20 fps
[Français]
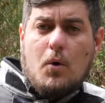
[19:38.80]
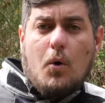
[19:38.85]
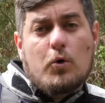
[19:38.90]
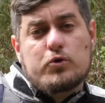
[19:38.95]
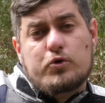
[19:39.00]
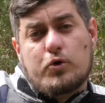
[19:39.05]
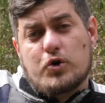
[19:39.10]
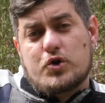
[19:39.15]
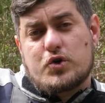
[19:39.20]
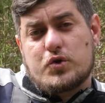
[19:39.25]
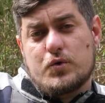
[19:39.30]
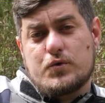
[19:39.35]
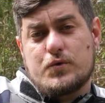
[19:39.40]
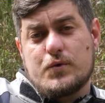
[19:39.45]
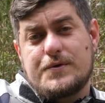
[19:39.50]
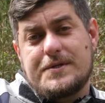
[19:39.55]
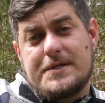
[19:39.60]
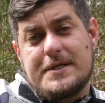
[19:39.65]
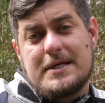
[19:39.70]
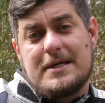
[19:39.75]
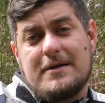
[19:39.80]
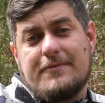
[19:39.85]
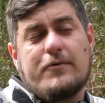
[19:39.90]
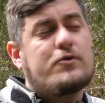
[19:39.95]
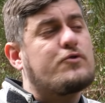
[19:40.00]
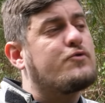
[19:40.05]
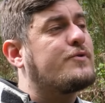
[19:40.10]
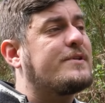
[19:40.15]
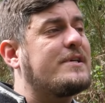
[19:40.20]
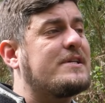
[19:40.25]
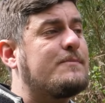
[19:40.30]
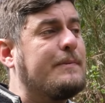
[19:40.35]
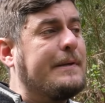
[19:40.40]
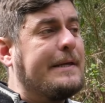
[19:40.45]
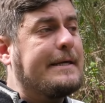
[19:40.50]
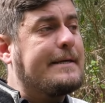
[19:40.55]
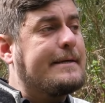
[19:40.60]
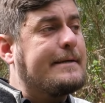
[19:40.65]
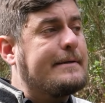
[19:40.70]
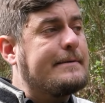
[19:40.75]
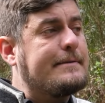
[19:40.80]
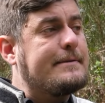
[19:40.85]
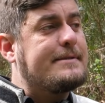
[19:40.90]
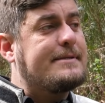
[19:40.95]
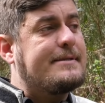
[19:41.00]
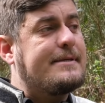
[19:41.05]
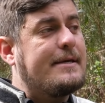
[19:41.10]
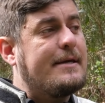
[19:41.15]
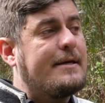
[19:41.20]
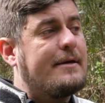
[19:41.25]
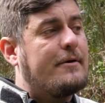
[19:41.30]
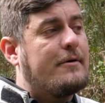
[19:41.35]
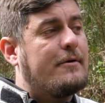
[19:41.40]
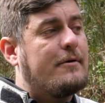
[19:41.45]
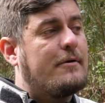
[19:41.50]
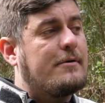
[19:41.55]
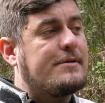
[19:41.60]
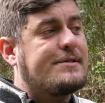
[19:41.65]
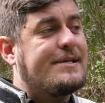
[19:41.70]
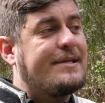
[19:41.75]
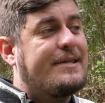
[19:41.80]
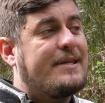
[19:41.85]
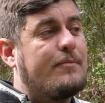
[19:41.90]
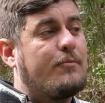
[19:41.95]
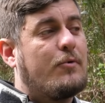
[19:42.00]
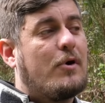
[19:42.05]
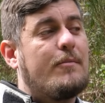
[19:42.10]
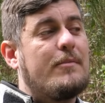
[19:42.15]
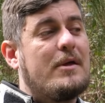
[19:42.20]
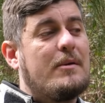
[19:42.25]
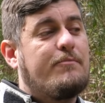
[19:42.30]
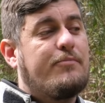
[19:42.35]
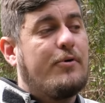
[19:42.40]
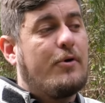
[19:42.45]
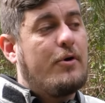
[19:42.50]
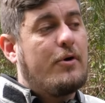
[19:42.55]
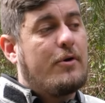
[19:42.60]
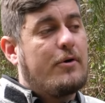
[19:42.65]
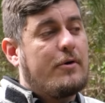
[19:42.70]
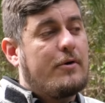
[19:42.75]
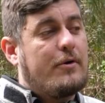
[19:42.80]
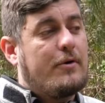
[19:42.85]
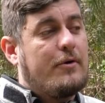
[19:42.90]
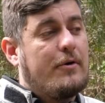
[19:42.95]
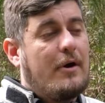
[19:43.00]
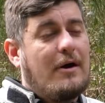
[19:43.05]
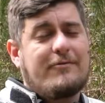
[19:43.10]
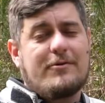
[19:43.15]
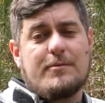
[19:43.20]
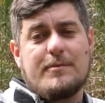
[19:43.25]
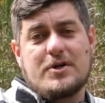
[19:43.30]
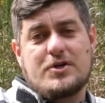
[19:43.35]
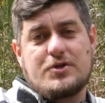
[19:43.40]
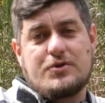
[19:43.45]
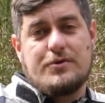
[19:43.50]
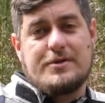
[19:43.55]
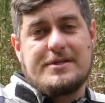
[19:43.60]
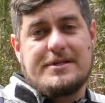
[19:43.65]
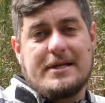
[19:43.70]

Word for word: Autre chose aussi qu'il faut que je vous explique, c'est euh, c'était moi mes peurs euh, avant ma chute.